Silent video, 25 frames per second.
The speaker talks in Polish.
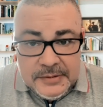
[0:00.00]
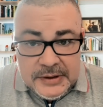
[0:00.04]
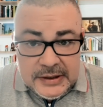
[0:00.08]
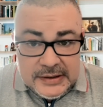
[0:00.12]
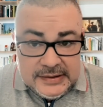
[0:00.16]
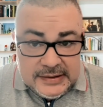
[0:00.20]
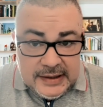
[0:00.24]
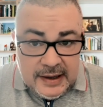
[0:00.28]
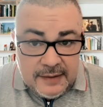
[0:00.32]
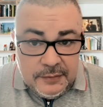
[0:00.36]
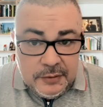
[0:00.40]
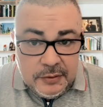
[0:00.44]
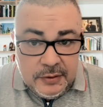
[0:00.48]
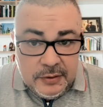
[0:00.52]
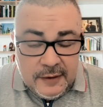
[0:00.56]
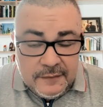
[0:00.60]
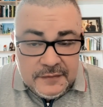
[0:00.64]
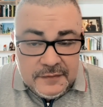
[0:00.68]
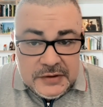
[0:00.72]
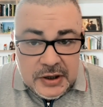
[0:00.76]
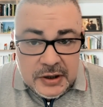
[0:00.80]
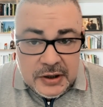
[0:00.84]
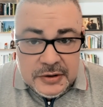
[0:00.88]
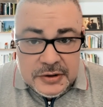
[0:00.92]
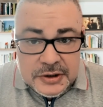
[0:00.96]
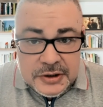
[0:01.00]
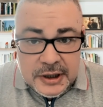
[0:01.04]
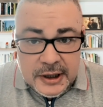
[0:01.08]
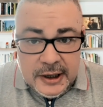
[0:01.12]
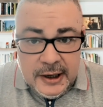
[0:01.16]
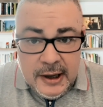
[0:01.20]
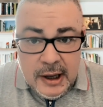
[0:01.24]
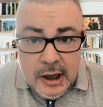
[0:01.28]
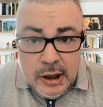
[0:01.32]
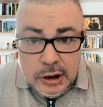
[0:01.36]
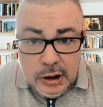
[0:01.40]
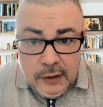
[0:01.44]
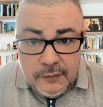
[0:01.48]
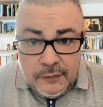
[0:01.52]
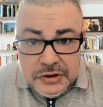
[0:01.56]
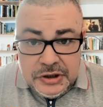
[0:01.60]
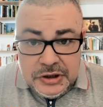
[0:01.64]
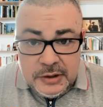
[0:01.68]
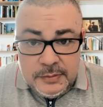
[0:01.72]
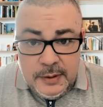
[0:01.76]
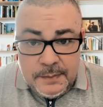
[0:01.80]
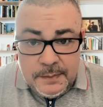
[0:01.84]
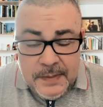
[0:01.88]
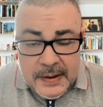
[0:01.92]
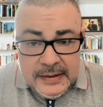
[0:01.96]
i przedstawił je w sądzie, to
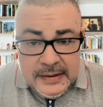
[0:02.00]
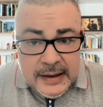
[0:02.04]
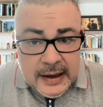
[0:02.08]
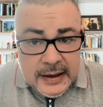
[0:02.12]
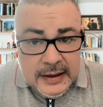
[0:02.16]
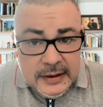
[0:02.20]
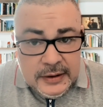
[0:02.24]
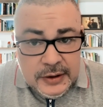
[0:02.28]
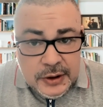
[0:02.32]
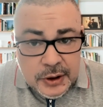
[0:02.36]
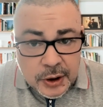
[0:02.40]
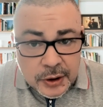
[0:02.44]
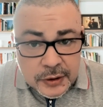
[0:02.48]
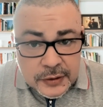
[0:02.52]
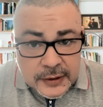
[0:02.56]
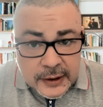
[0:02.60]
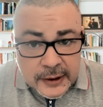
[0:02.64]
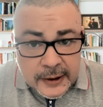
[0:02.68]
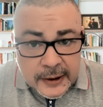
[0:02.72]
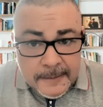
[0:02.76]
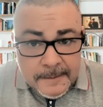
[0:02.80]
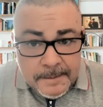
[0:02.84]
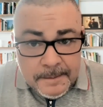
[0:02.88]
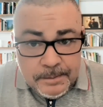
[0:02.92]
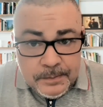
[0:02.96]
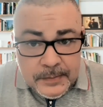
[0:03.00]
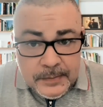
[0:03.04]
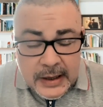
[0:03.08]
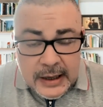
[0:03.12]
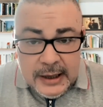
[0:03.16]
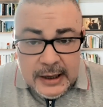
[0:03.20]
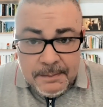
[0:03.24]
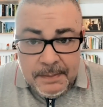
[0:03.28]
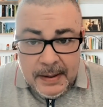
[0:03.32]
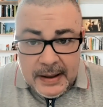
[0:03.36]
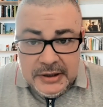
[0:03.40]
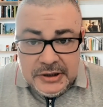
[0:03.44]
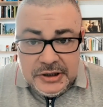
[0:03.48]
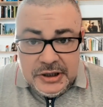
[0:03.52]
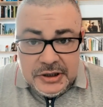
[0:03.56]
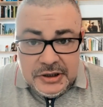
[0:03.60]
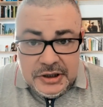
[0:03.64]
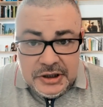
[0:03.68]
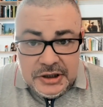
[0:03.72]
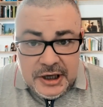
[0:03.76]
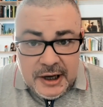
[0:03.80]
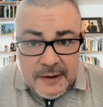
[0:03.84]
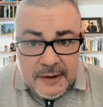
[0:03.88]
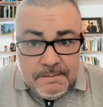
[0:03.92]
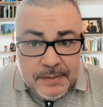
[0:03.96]
wyszedłby pan na idiotę. I pan się
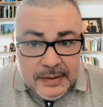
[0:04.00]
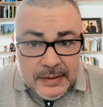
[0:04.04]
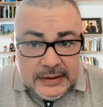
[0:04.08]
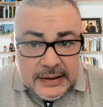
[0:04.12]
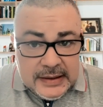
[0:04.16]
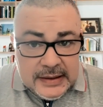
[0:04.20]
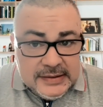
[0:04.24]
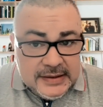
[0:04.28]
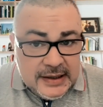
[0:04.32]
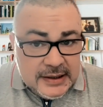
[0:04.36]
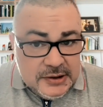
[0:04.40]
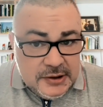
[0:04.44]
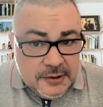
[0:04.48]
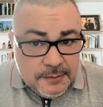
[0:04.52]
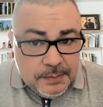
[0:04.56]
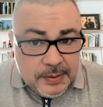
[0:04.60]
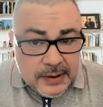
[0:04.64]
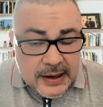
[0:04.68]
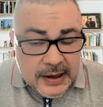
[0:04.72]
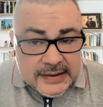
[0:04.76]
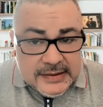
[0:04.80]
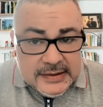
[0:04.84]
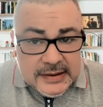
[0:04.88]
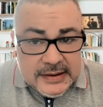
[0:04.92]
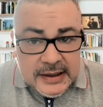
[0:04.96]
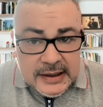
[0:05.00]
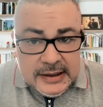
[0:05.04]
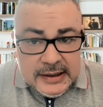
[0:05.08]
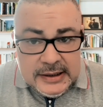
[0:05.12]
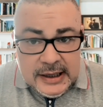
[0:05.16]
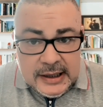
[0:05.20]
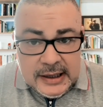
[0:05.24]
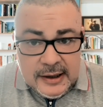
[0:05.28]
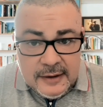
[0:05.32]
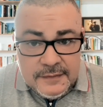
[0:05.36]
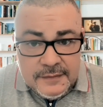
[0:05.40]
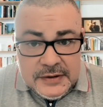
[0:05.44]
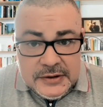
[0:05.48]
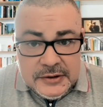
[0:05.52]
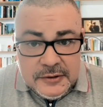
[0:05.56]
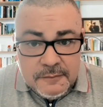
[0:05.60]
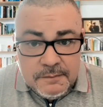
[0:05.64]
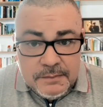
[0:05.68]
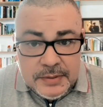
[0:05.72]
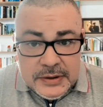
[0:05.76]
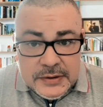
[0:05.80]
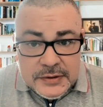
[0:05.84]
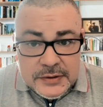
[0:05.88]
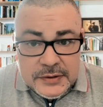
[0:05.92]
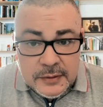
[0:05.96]
dzisiaj pyta, za co Polacy nie
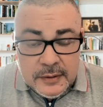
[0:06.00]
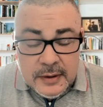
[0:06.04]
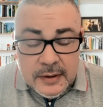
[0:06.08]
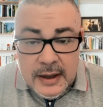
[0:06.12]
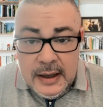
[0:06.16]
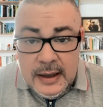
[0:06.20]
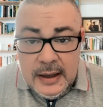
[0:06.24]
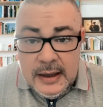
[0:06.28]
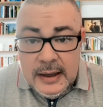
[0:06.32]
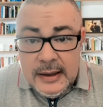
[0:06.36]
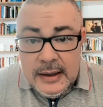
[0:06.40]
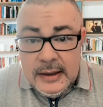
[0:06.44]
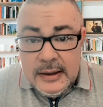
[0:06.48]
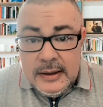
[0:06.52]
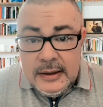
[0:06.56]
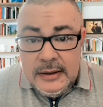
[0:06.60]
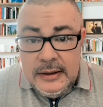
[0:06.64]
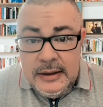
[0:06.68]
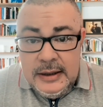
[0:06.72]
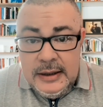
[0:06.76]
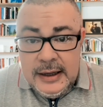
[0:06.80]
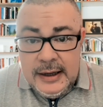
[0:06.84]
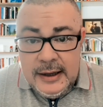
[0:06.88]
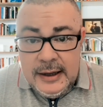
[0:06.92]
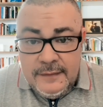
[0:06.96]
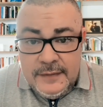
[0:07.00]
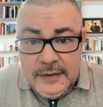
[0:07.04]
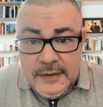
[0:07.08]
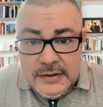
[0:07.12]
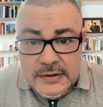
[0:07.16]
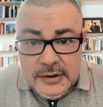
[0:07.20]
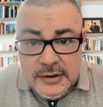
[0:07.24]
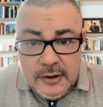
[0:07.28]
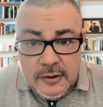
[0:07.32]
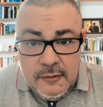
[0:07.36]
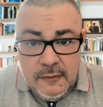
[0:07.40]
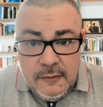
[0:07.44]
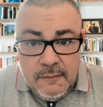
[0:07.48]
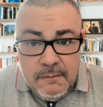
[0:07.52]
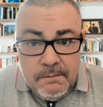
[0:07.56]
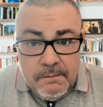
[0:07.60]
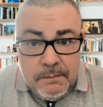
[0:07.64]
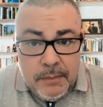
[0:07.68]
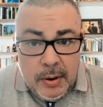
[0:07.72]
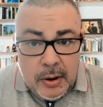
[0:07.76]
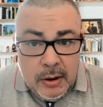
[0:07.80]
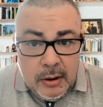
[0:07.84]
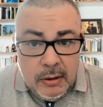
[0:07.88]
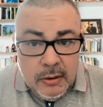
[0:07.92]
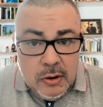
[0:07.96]
nienawidzą PiSu. Nienawidzą,
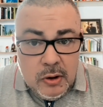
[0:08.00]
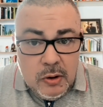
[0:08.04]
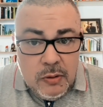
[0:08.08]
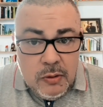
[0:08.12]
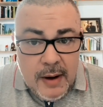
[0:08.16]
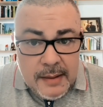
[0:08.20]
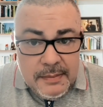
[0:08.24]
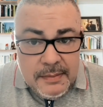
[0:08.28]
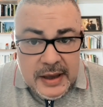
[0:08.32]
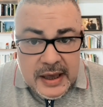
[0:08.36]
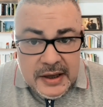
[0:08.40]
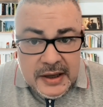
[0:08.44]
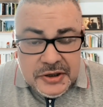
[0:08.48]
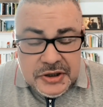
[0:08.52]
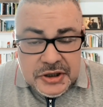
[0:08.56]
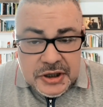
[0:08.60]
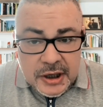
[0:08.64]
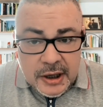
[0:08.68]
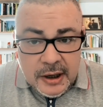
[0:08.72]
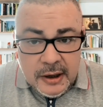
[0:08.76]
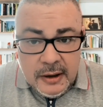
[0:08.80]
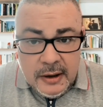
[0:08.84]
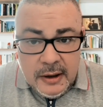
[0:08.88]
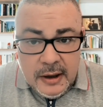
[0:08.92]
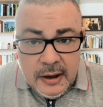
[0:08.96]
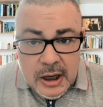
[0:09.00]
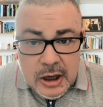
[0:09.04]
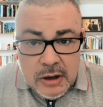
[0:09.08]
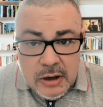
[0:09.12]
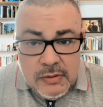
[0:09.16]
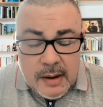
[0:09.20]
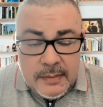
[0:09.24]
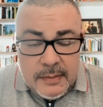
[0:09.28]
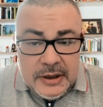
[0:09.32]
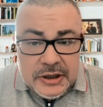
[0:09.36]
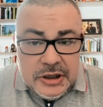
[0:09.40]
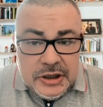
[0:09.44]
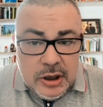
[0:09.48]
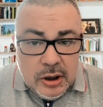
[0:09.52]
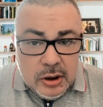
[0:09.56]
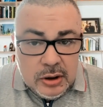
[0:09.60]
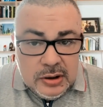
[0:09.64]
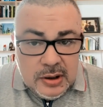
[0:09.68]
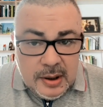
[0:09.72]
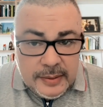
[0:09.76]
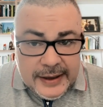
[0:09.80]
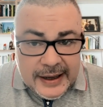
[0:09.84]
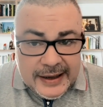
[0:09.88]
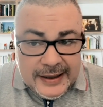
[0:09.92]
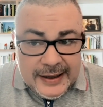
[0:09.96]
bo kłamiecie. Kłamiecie
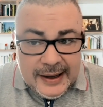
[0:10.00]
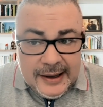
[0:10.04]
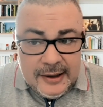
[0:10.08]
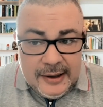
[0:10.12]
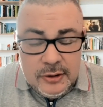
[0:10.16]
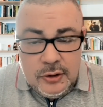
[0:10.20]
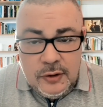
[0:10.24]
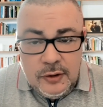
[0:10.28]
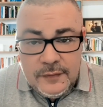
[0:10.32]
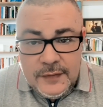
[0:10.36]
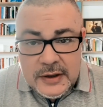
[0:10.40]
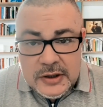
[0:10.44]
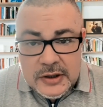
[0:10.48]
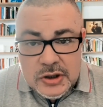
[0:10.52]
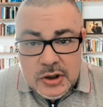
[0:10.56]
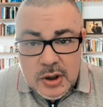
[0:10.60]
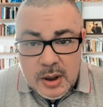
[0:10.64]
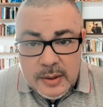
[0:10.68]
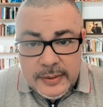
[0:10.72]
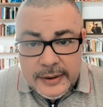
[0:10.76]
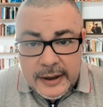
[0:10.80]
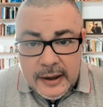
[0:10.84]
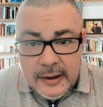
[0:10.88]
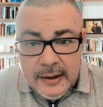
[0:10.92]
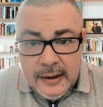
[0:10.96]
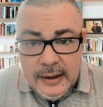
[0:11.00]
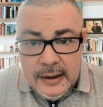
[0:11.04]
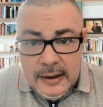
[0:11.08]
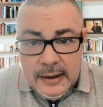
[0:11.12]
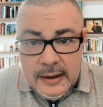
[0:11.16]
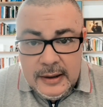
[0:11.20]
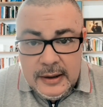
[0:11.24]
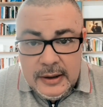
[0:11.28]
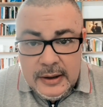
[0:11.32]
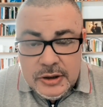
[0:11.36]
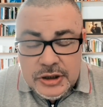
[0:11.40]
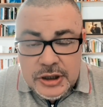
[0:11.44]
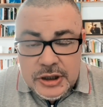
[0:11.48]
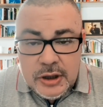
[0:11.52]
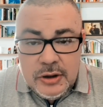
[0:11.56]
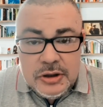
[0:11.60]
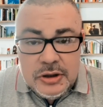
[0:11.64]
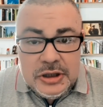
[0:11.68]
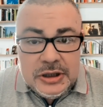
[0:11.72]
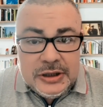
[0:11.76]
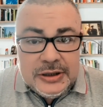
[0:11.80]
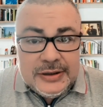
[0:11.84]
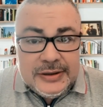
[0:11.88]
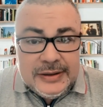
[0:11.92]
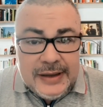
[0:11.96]
od rana do wieczora.
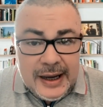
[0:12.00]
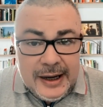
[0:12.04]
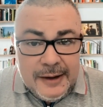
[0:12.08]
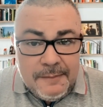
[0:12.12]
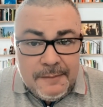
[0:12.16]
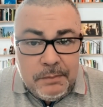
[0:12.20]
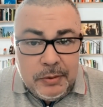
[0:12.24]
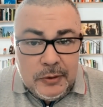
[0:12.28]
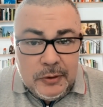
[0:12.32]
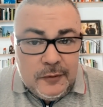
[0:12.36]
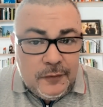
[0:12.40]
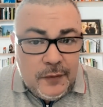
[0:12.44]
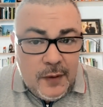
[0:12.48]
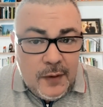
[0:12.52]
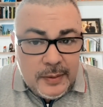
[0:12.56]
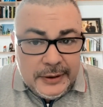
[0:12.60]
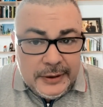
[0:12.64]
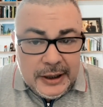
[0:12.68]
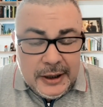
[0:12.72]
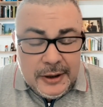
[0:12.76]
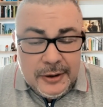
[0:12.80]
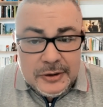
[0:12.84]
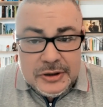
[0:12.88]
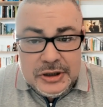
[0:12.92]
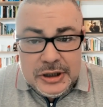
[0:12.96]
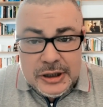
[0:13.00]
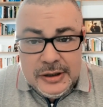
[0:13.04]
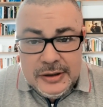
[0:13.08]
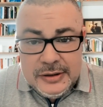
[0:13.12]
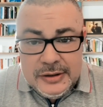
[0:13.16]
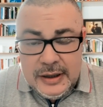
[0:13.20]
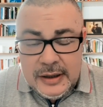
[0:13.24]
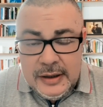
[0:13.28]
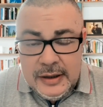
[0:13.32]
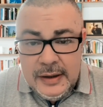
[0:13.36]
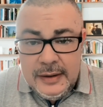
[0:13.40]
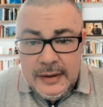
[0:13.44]
Czegoś tak potwornego, czy,